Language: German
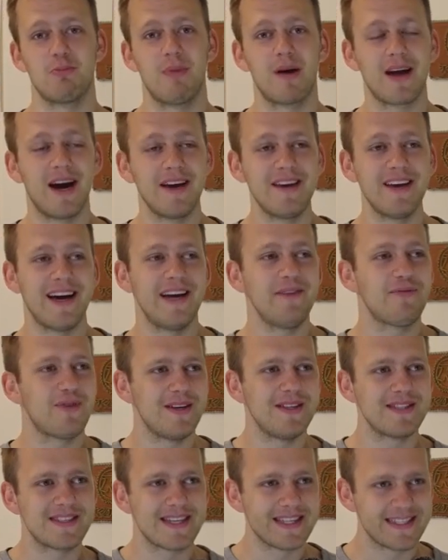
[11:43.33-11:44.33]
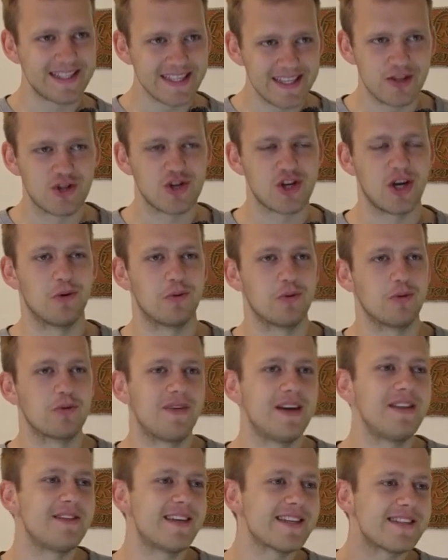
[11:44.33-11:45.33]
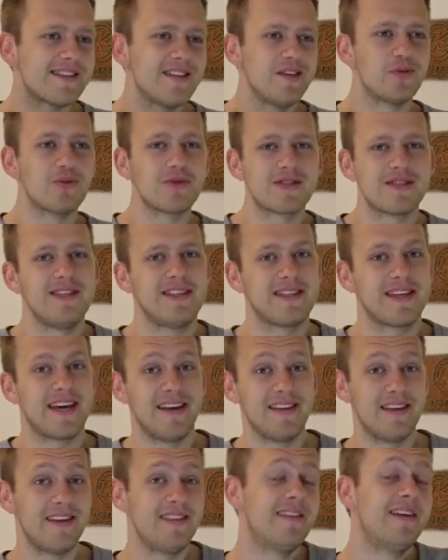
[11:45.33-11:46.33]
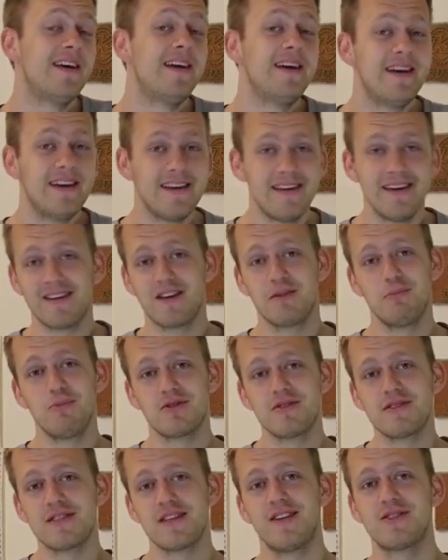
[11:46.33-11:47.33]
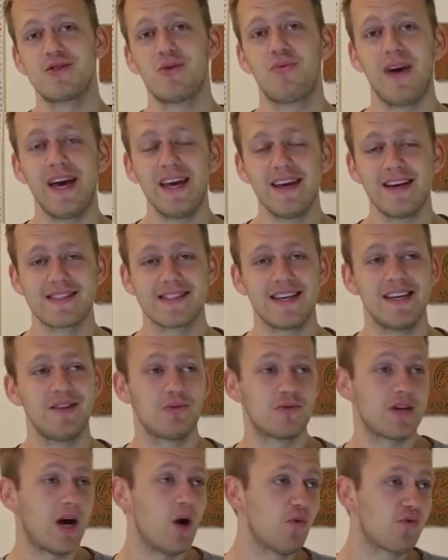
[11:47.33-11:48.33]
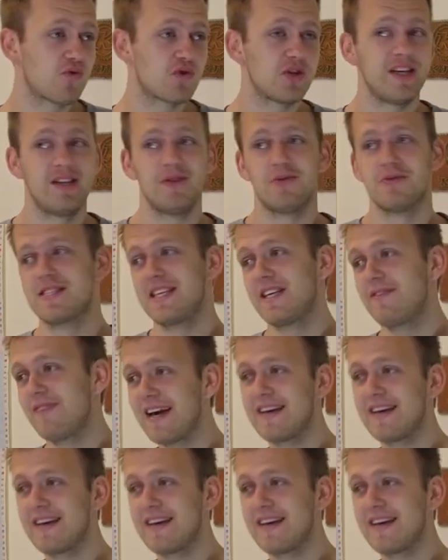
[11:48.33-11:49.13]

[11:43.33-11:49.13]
Man kann ja einfach ins Gesicht schauen. Und wenn das die Jungs nicht kennen, ja, dann müssen sie halt so feige sein und aufstehen und sich